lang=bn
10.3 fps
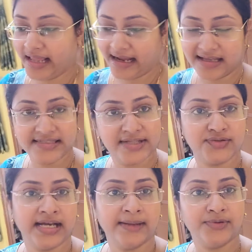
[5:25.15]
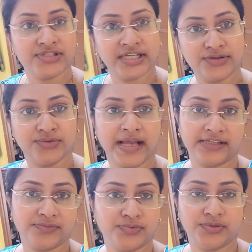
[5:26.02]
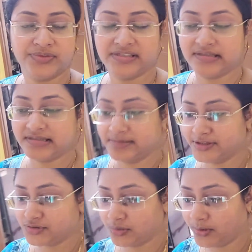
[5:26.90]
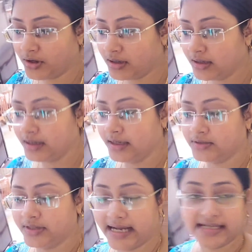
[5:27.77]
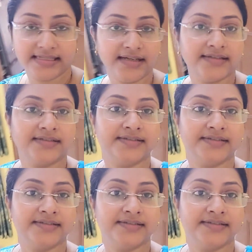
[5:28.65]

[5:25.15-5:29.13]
একা যেহেতু থাকবো সেহেতু একদম পুরোপুরি সিস্টেমে চলবো তো দেখা যাক